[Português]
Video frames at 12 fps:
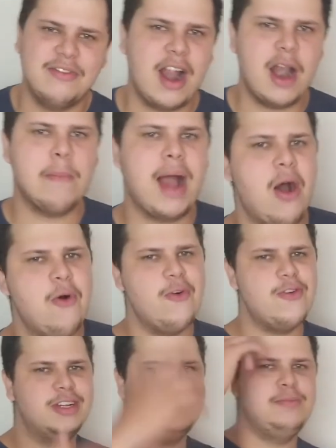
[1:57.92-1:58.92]
você vai armar
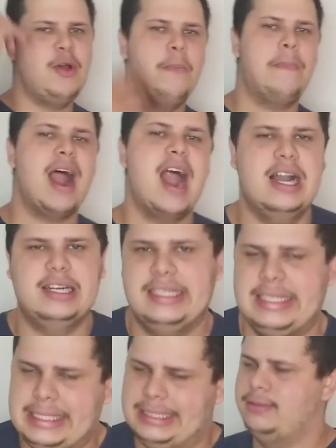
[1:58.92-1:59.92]
hoje, meu
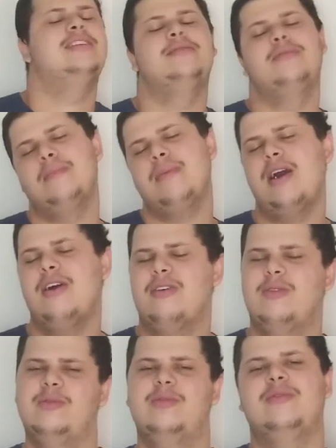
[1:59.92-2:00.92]
parça? Meu
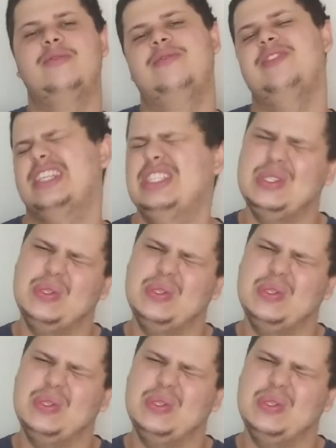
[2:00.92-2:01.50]
irmão, fica